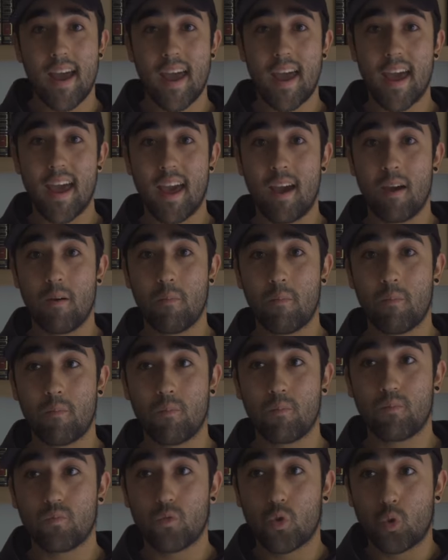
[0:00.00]

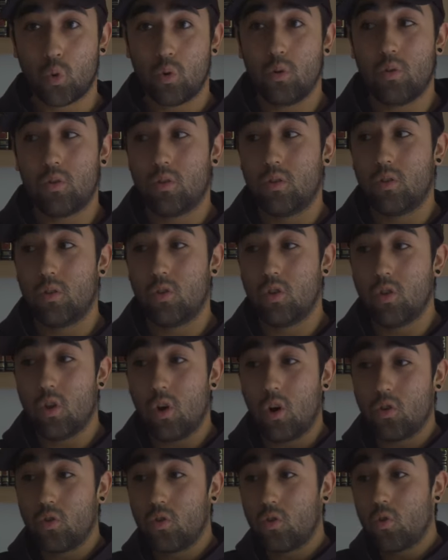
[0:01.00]
Em, tú
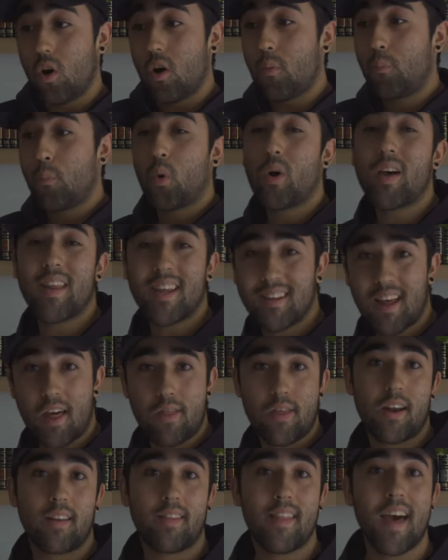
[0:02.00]
no, puedes
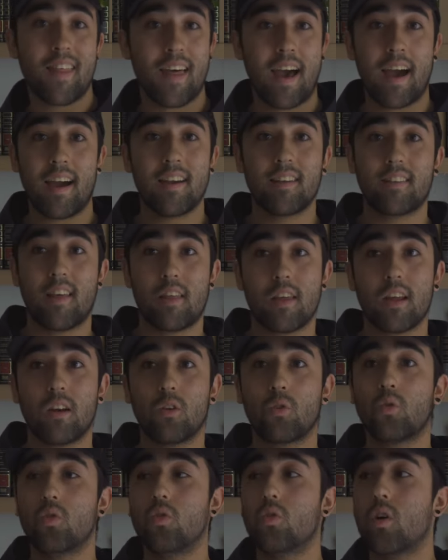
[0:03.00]
hacer nada. Es
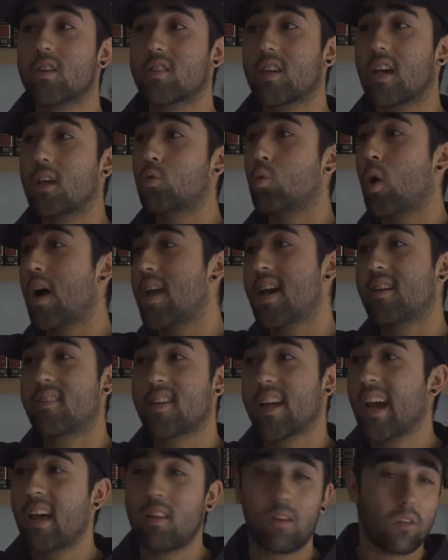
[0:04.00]
decir, no es que tú hayas
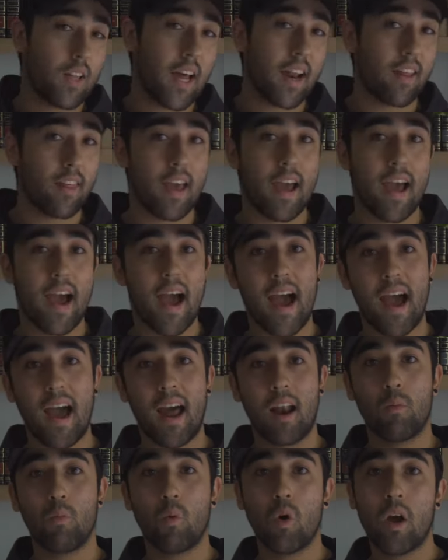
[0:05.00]
llegado tarde
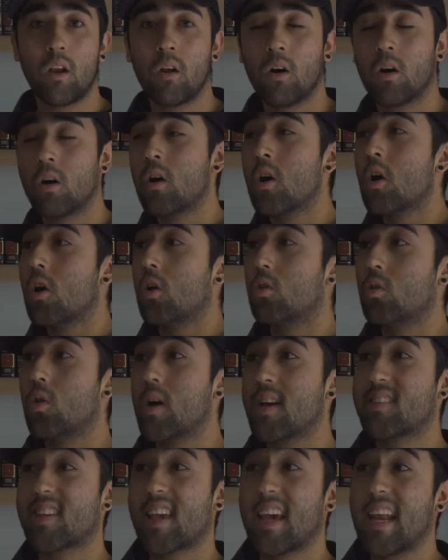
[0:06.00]
al vuelo,
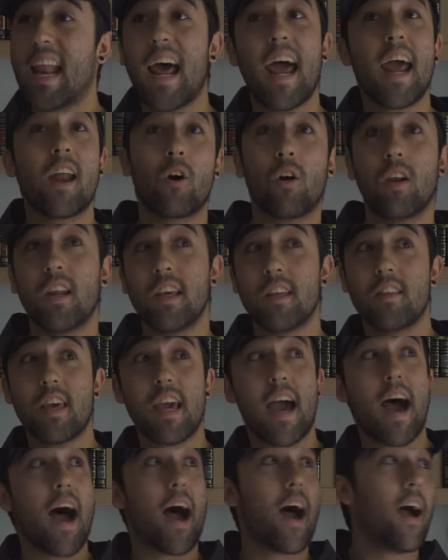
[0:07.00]
no es que la
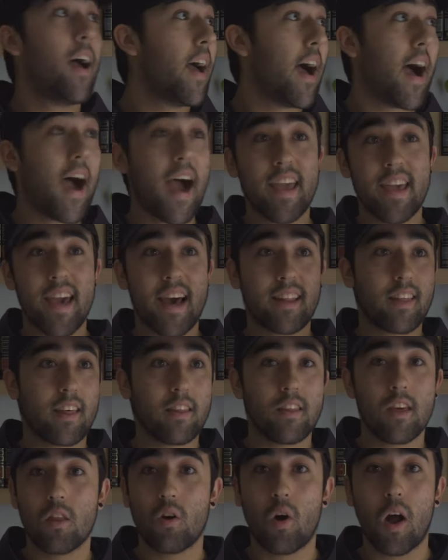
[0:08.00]
aerolínea haya
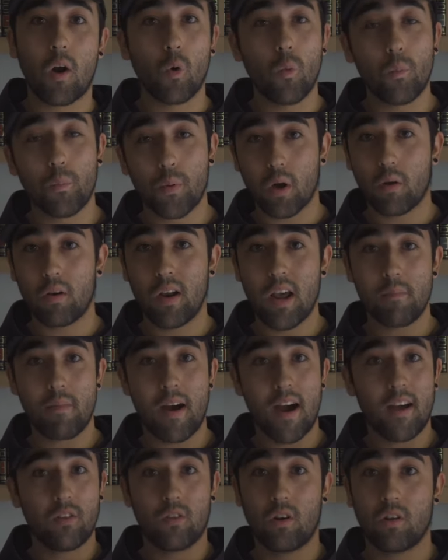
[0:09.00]
tenido algún
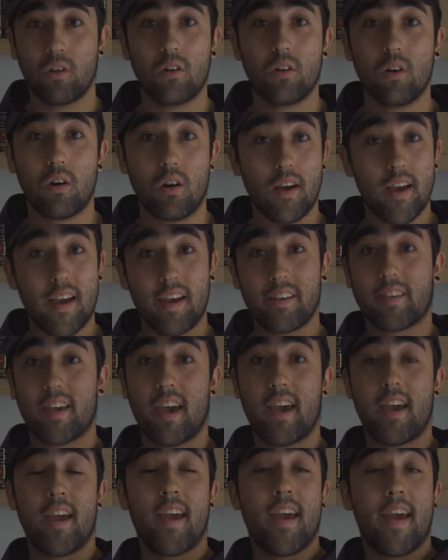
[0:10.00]
problema, no, no, no, es
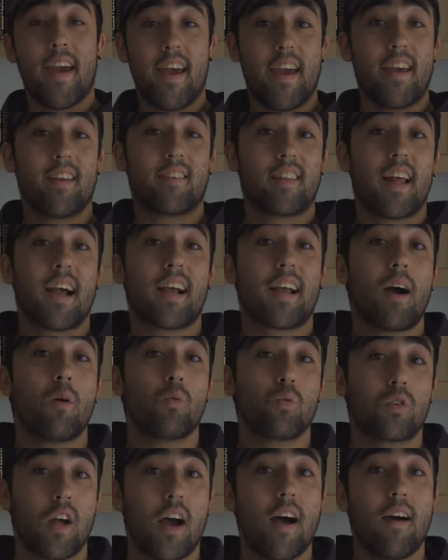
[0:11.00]
que esta
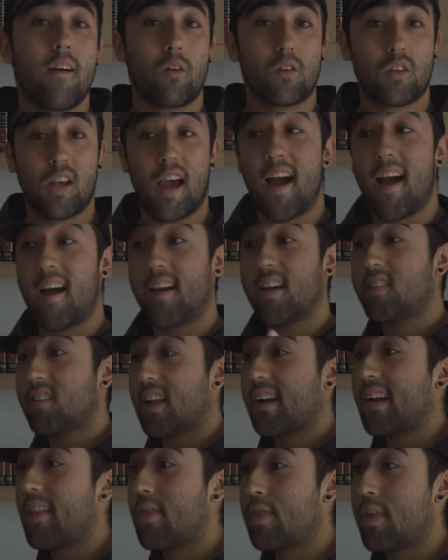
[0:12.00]
causa, o sea,
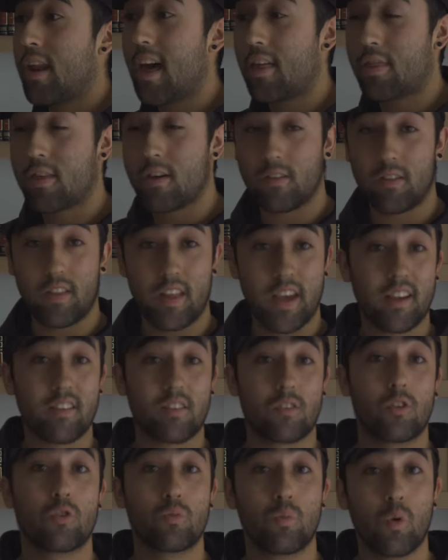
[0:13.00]
esta cancelación de
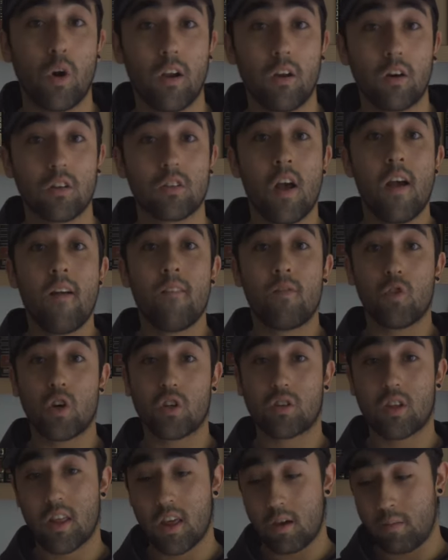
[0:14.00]
estos vuelos no
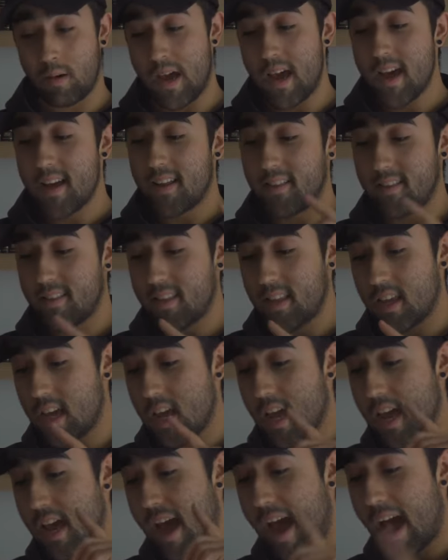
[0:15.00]
se debe
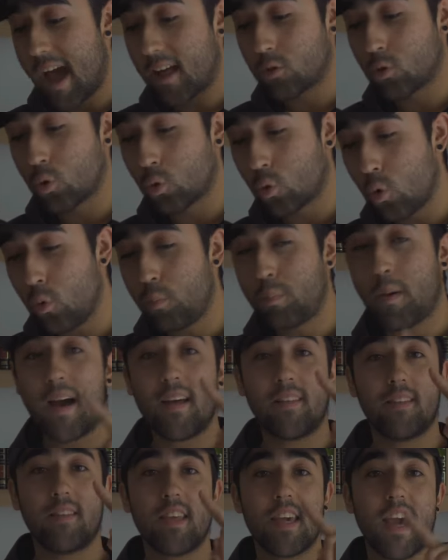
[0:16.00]
ni a tu
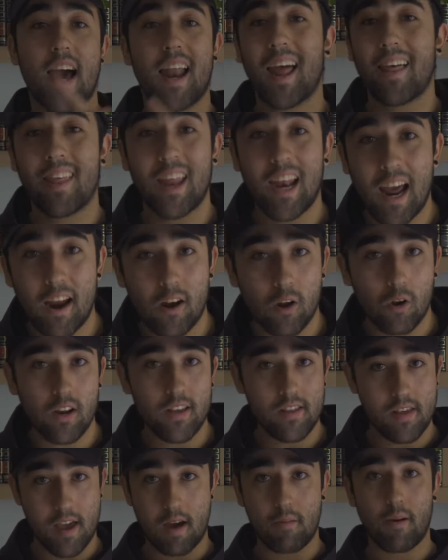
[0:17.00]
culpa ni a la de la
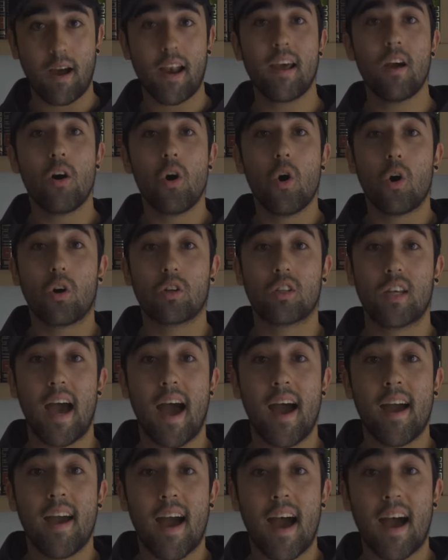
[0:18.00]
aerolínea, ¿vale? O
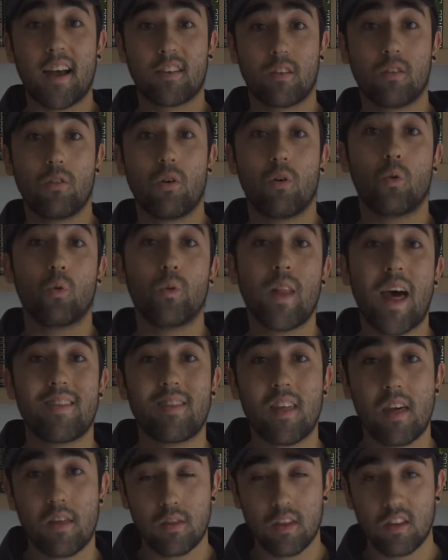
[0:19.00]
sea, ha sido una
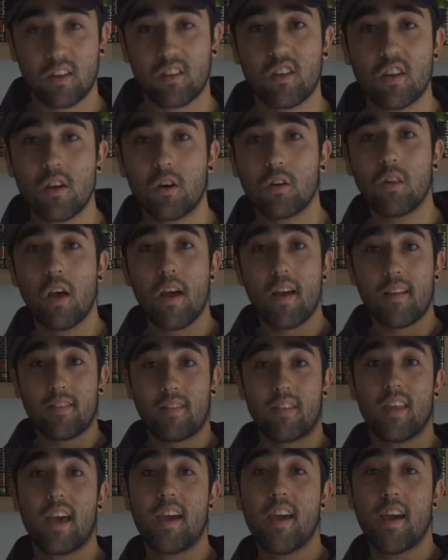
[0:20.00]
decisión
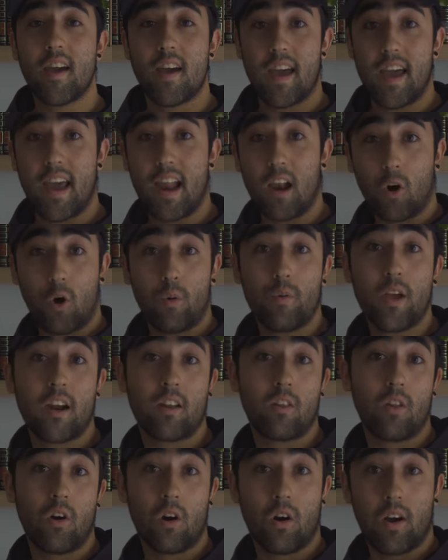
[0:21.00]
del el
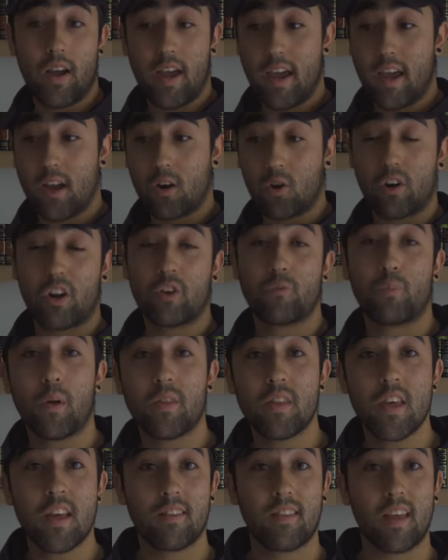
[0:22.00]
gobierno eh,
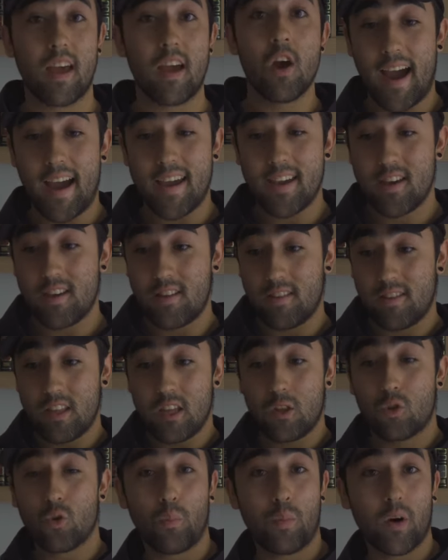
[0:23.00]
correspondiente. Ahí
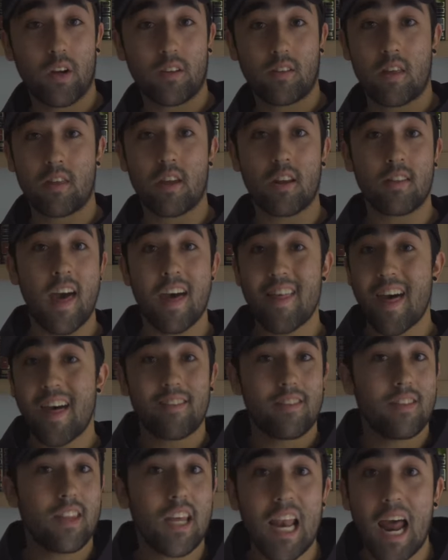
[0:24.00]
ni tú puedes decir
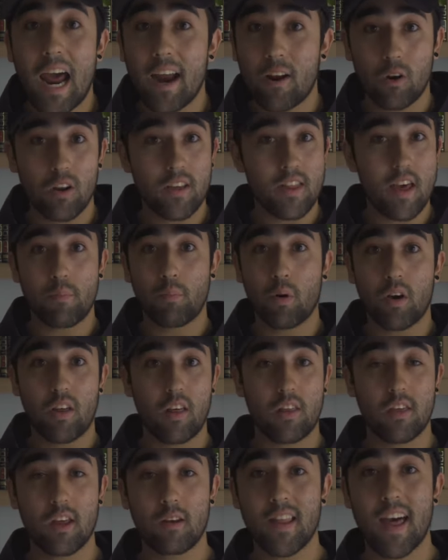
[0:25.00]
nada, ni la aerolínea puede
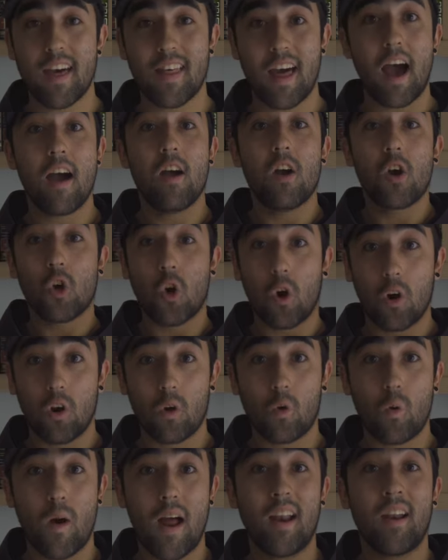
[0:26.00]
decir nada. Con
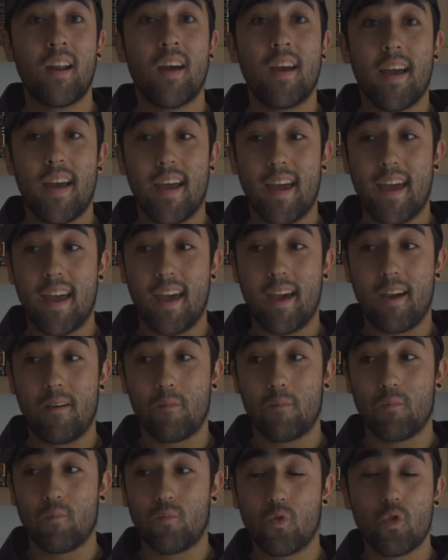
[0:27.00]
lo cual,
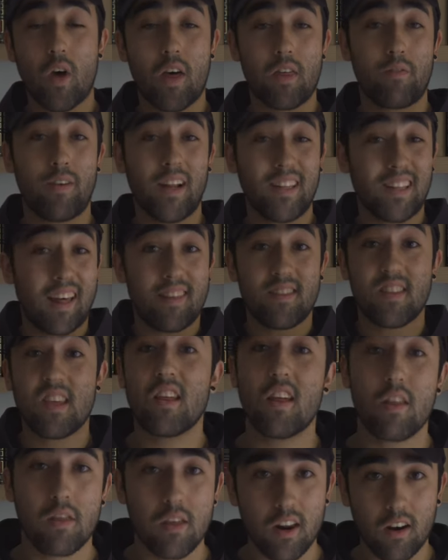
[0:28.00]
eh, no hace falta ni
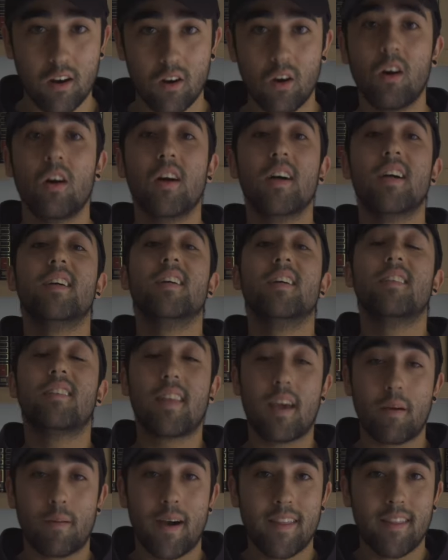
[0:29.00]
decirlo,
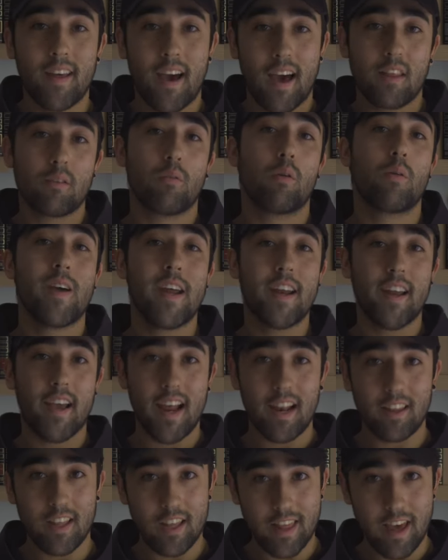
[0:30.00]
te van a devolver
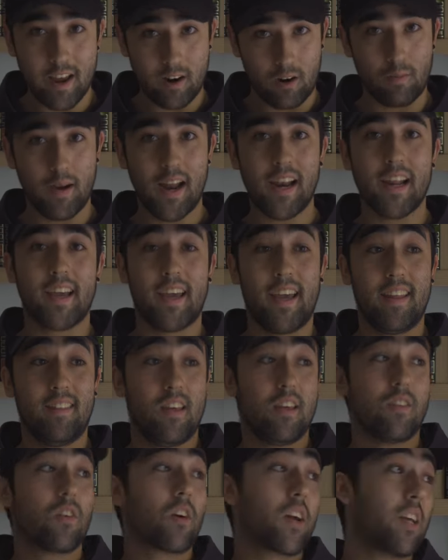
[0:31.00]
el dinero, ¿vale? Que
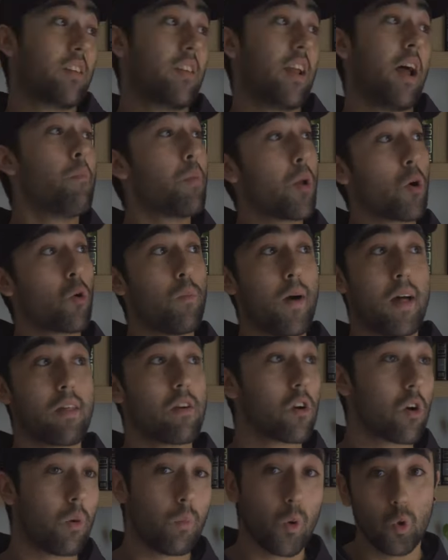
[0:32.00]
entiendo que es la
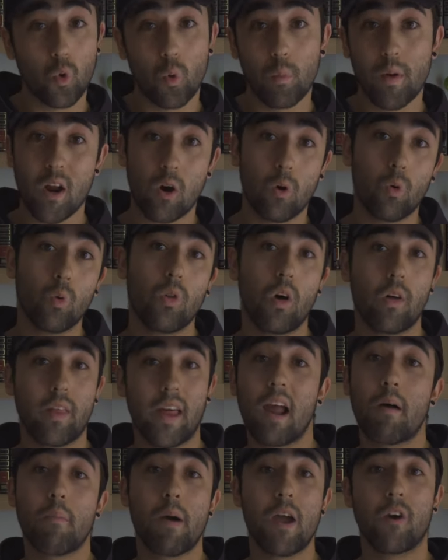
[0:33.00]
preocupación como número uno
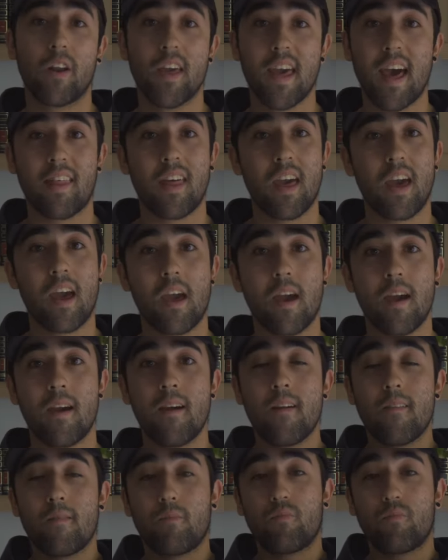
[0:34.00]
de la mayoría de,